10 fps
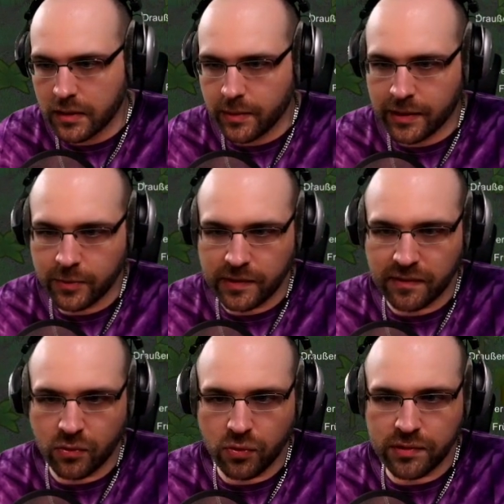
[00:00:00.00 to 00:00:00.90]
Aber ich glaube,
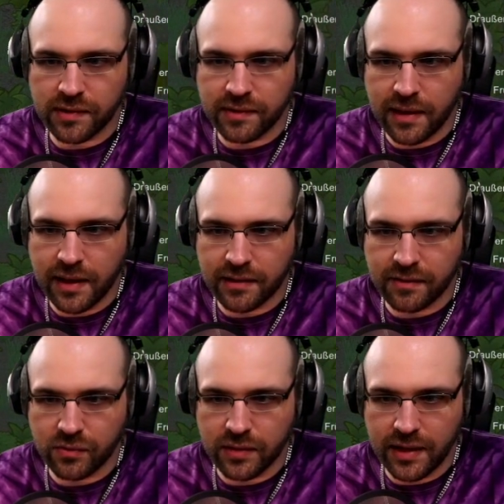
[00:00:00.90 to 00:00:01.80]
das Rote sagt,
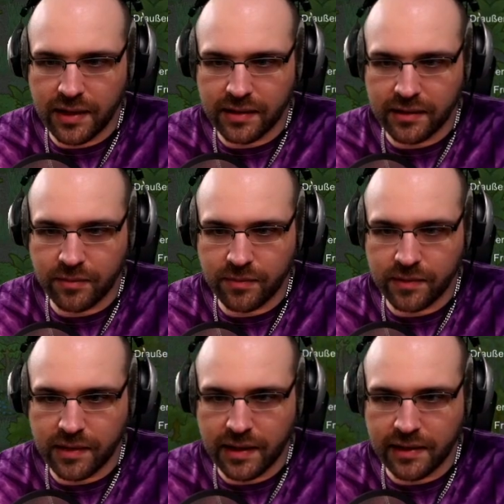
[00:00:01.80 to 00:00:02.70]
so nah an dem
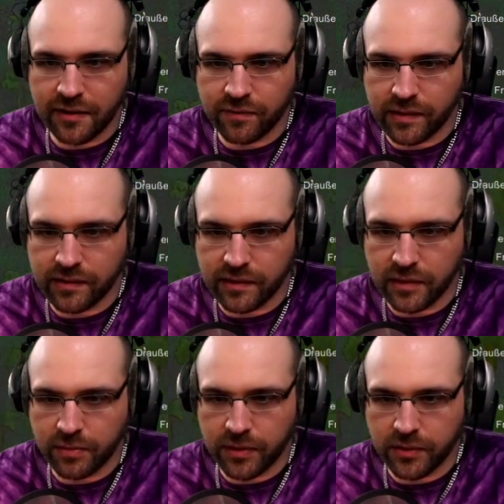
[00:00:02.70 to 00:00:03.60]
Teil darf man das dann
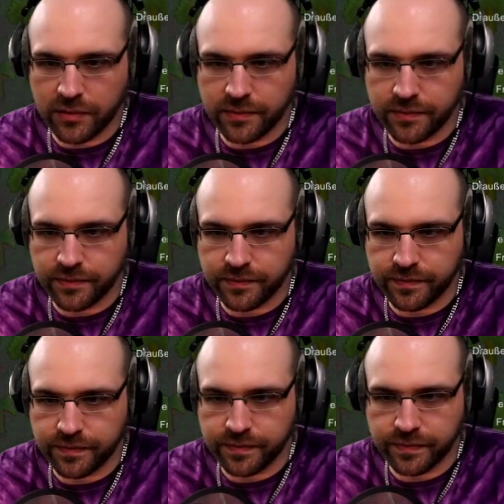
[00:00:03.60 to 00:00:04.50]
nicht bauen.
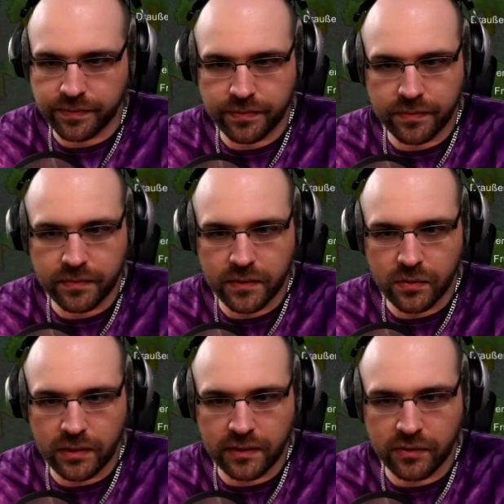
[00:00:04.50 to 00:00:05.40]

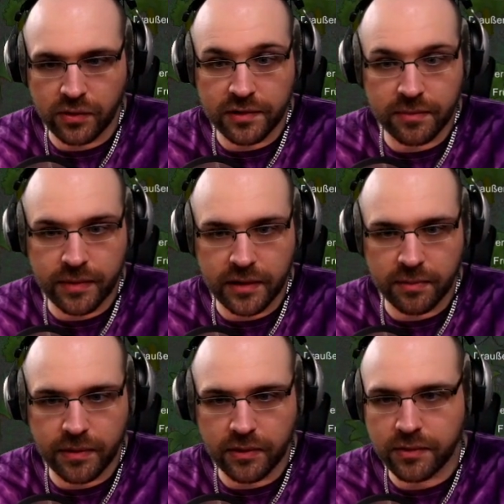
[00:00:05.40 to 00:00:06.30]
Oder sollte man
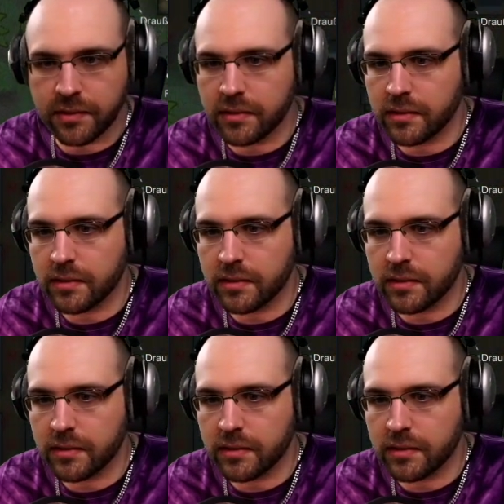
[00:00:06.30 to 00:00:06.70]
nicht bauen.